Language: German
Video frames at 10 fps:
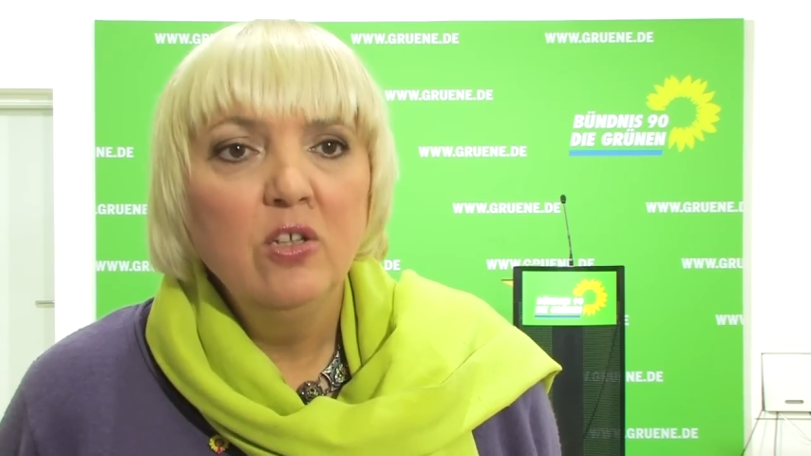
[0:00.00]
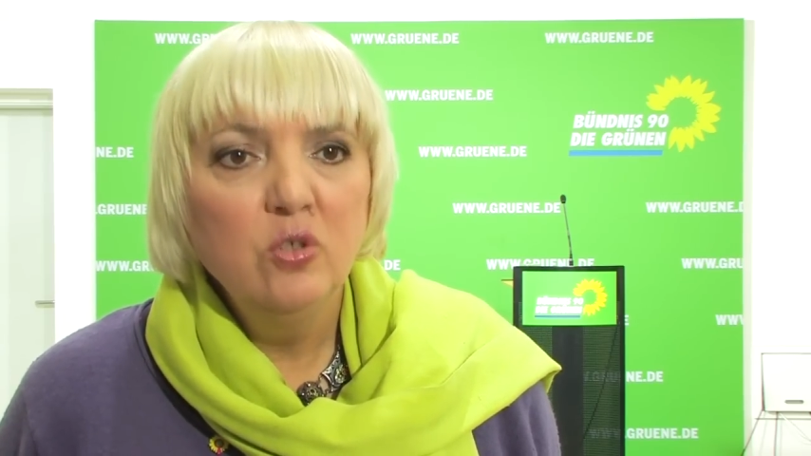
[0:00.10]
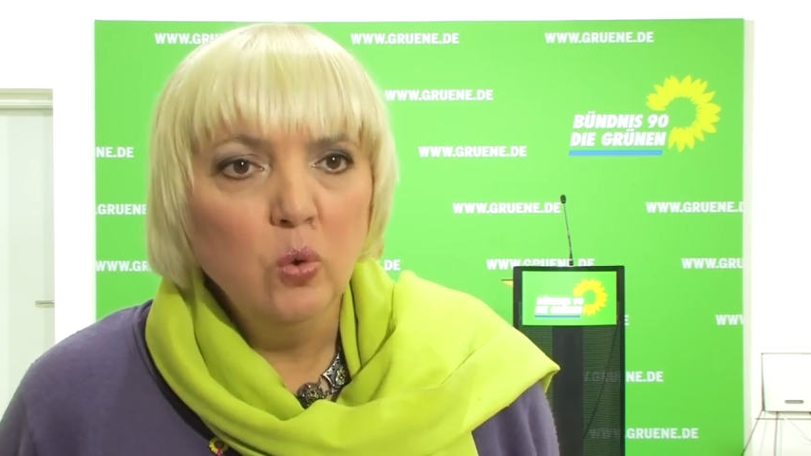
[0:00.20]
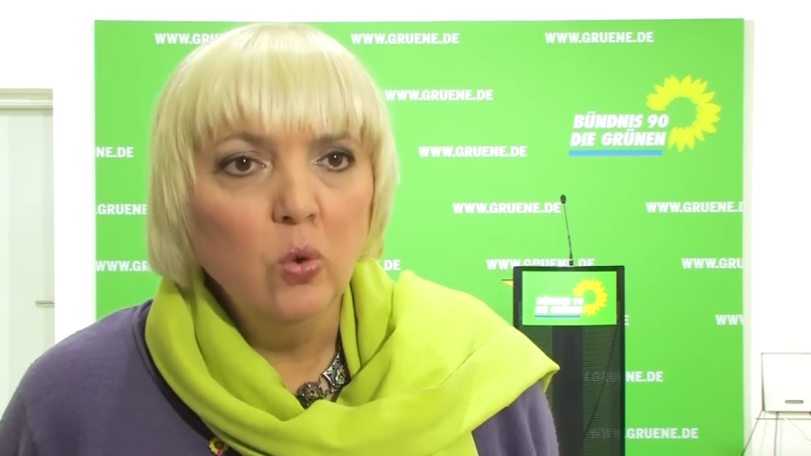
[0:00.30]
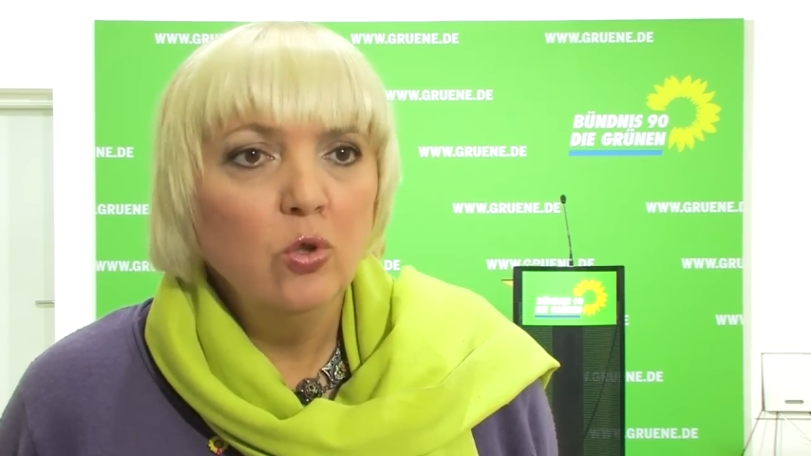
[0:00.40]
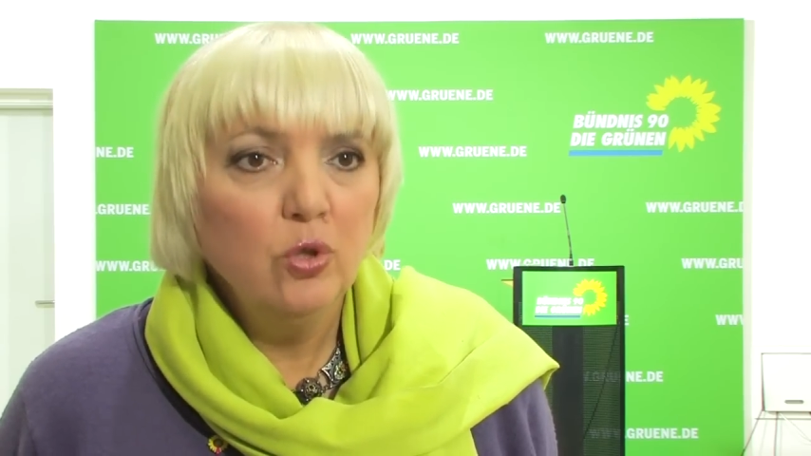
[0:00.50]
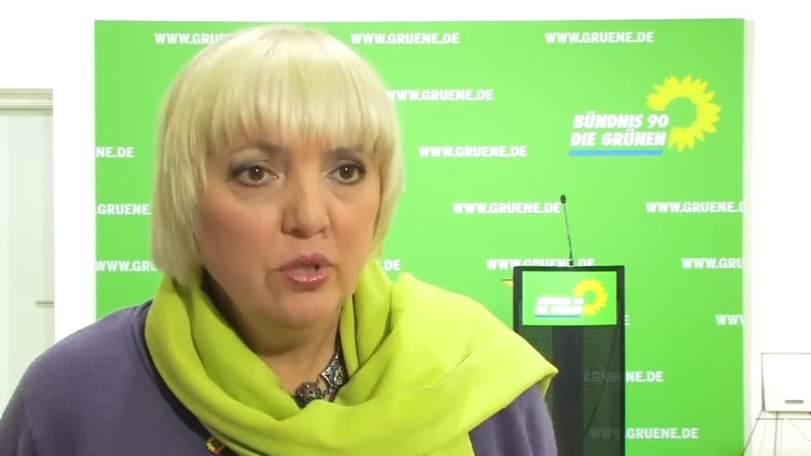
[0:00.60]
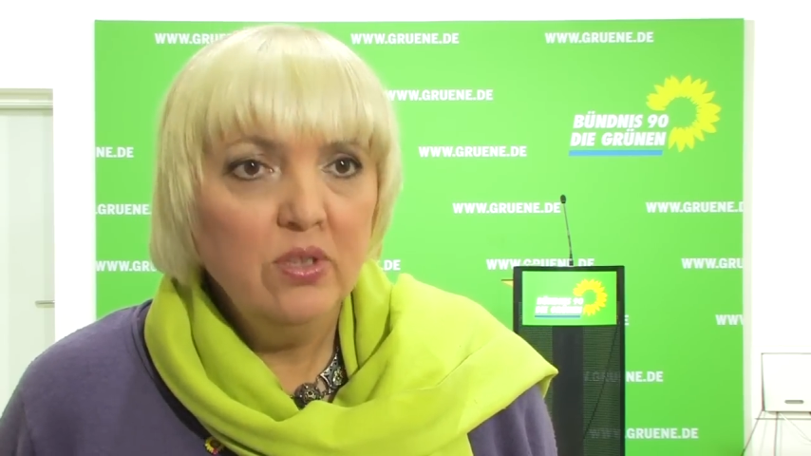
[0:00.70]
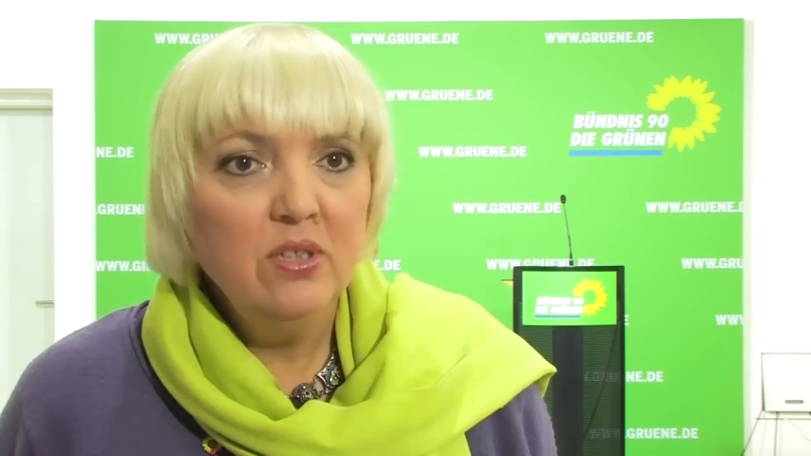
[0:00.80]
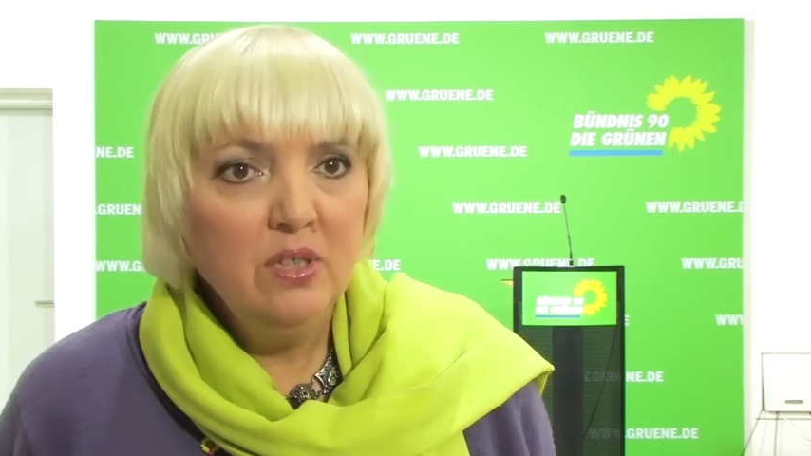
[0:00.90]
so
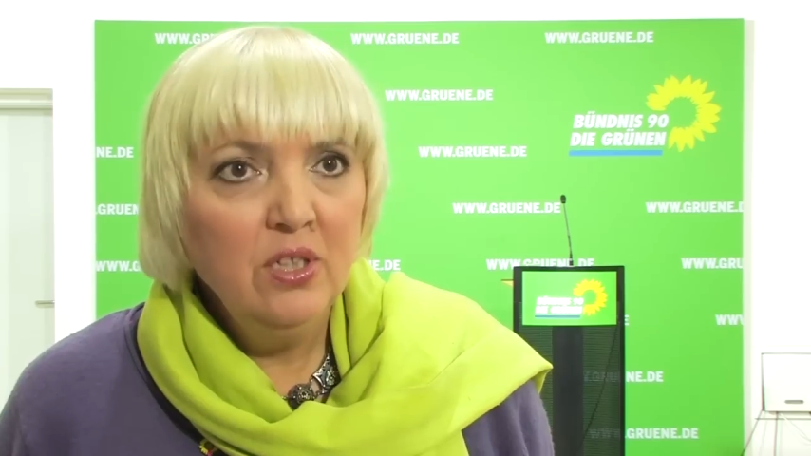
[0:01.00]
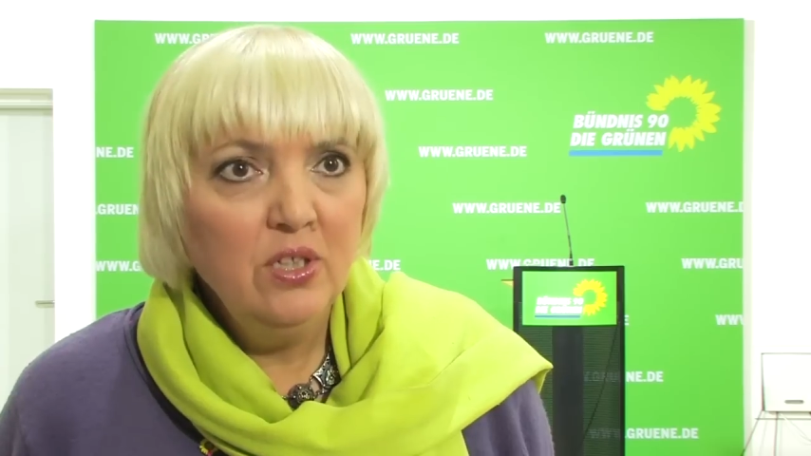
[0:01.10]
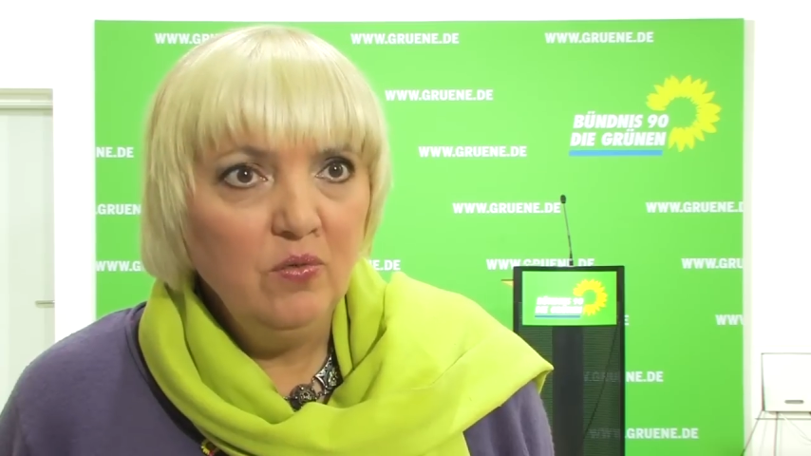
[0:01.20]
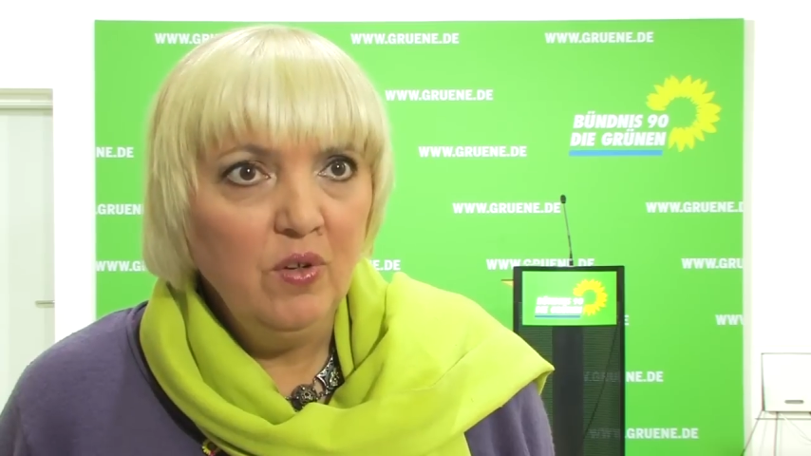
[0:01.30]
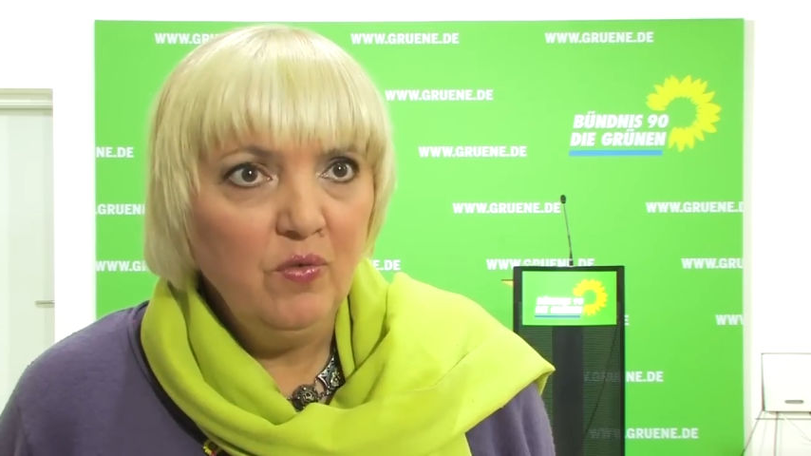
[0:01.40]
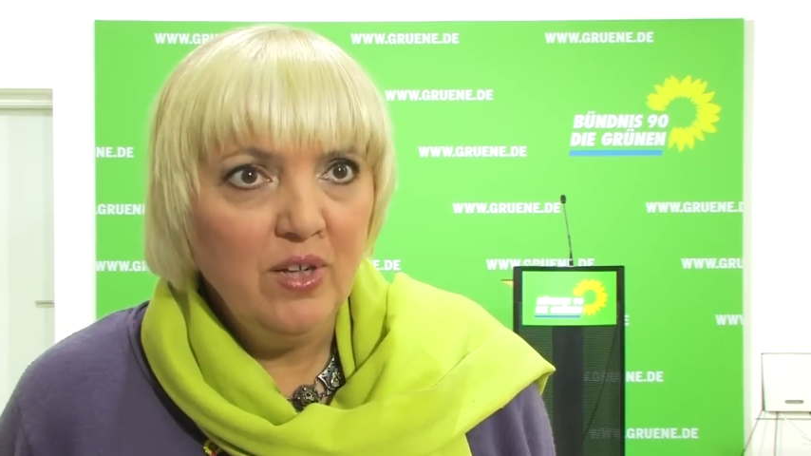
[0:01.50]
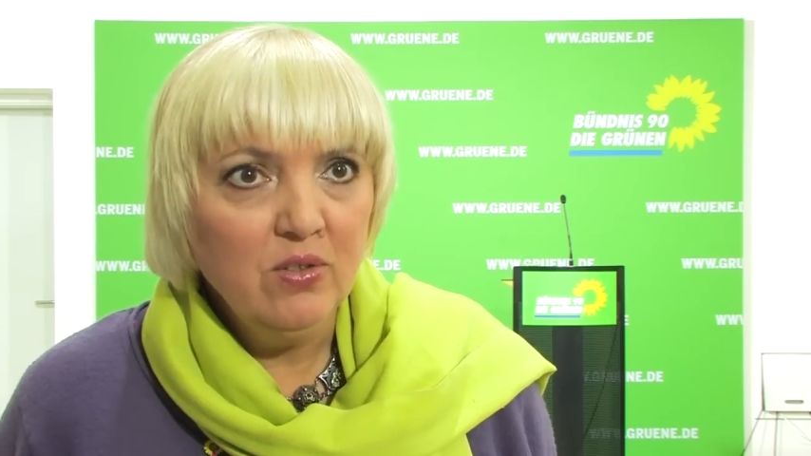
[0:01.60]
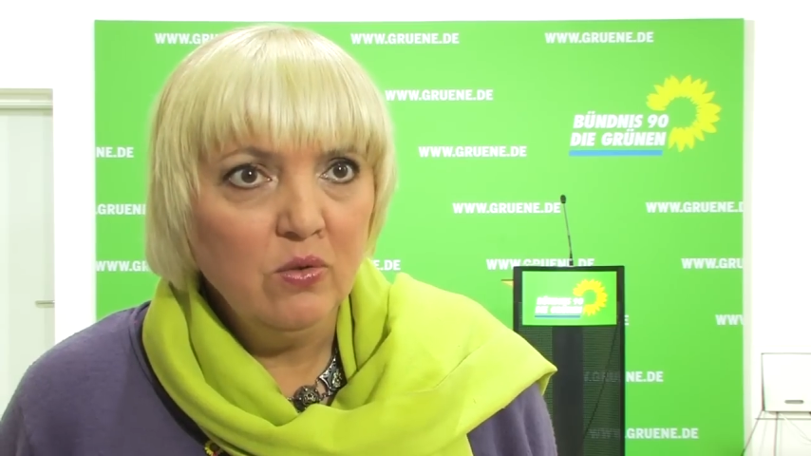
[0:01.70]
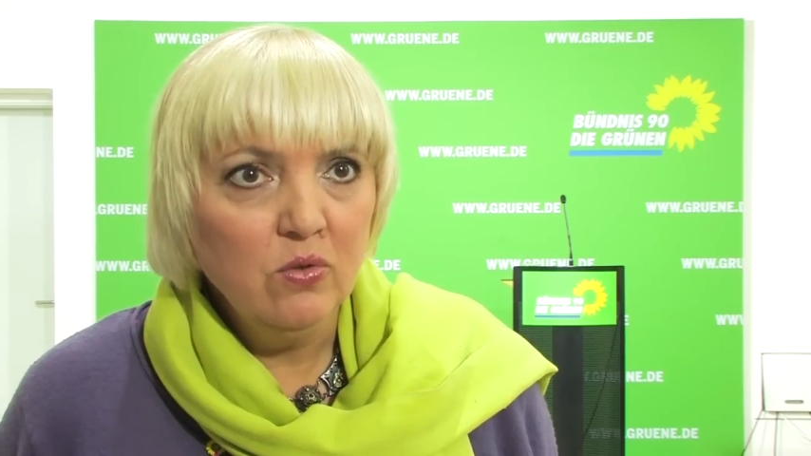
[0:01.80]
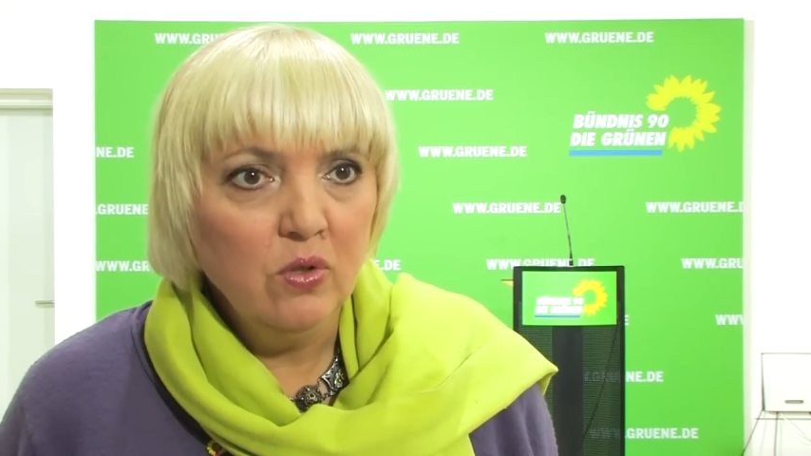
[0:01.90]
schützt sie nicht die Verfassung,